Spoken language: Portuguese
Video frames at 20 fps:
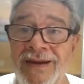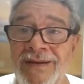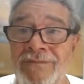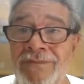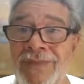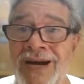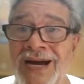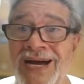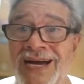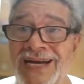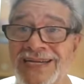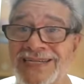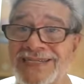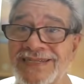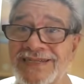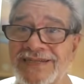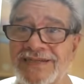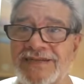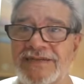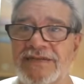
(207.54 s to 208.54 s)

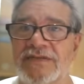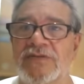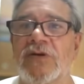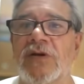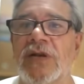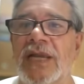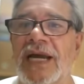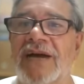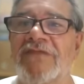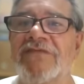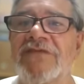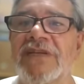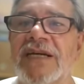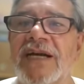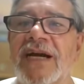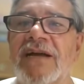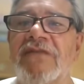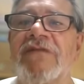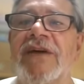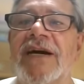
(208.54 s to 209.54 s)
Mas Olavo de
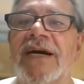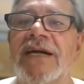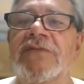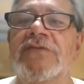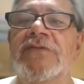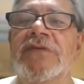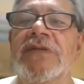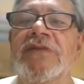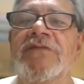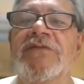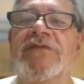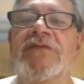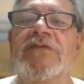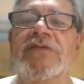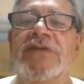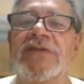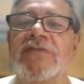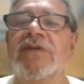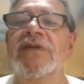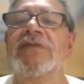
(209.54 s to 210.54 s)
Carvalho, influ
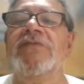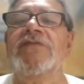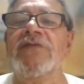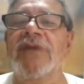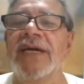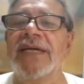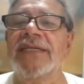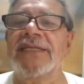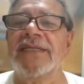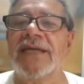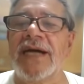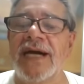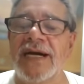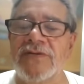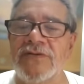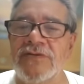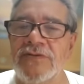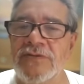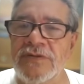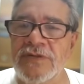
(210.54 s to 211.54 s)

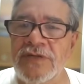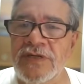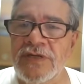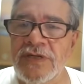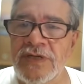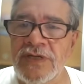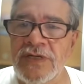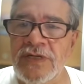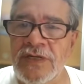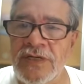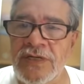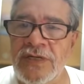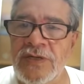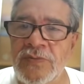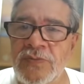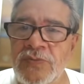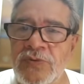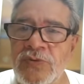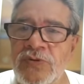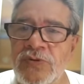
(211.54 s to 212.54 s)
influenciado
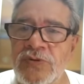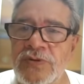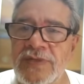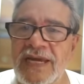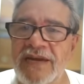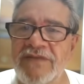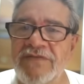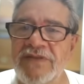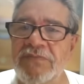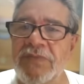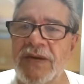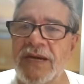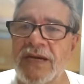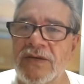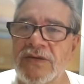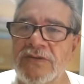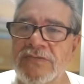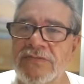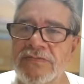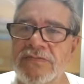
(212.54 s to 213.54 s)
por David
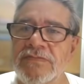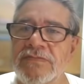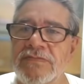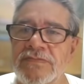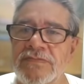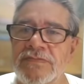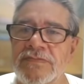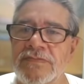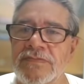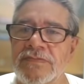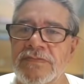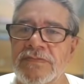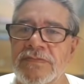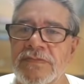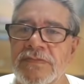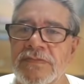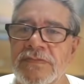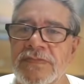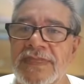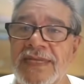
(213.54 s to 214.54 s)
Bannon,
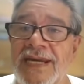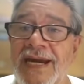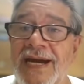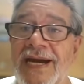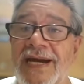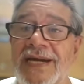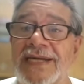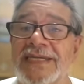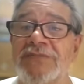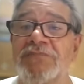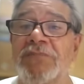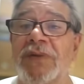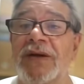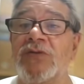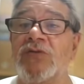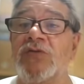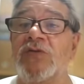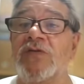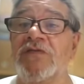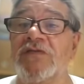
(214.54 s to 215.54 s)
traz
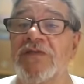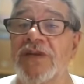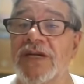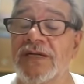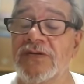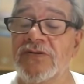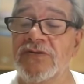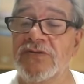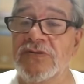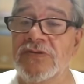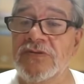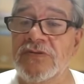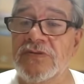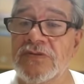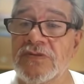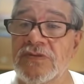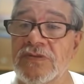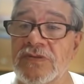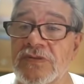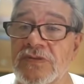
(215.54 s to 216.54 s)
para o governo
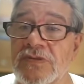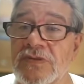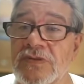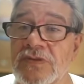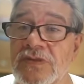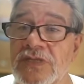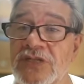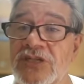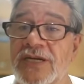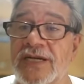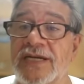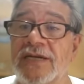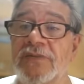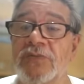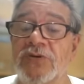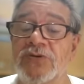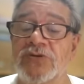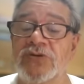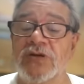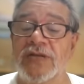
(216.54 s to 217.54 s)
de Jair
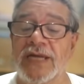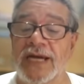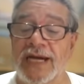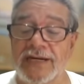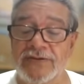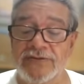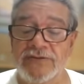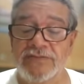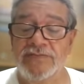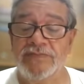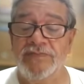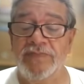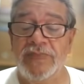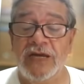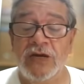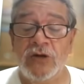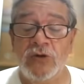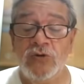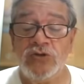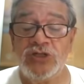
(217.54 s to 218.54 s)
Bolsonaro
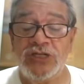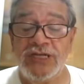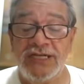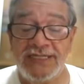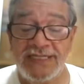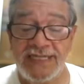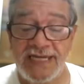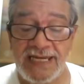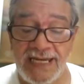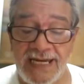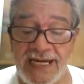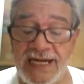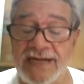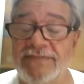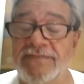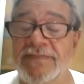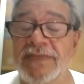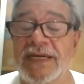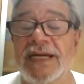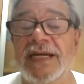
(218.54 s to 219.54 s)
o
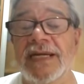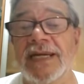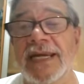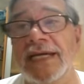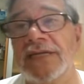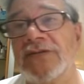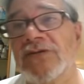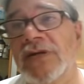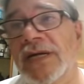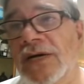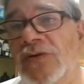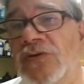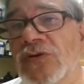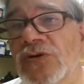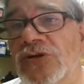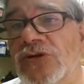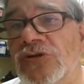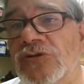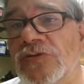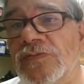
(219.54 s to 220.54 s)
chanceler Ernesto
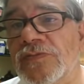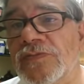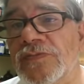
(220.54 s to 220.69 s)
Araújo.